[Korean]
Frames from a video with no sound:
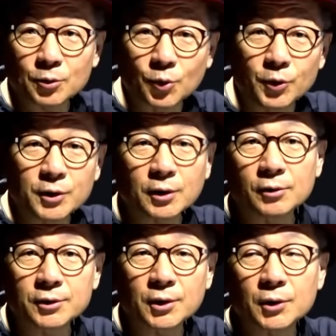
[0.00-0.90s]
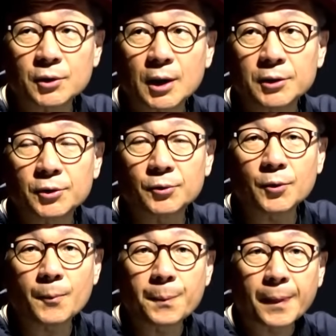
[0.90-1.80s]
대로 조인트
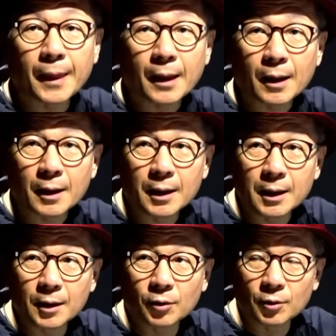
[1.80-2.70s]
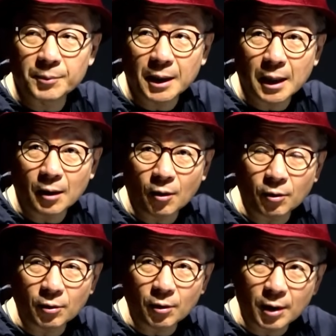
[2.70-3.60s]
컨센트레이션도 이코노믹에
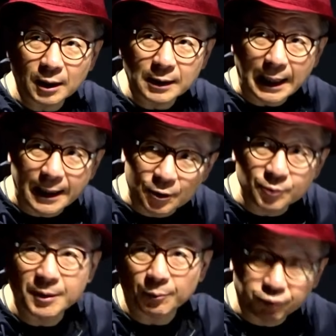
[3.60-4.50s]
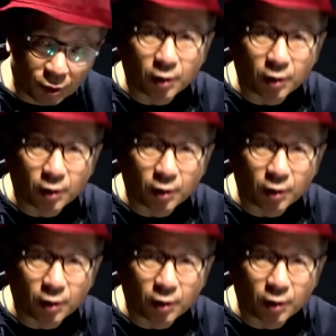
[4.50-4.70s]
허, 락을안 해줍니다.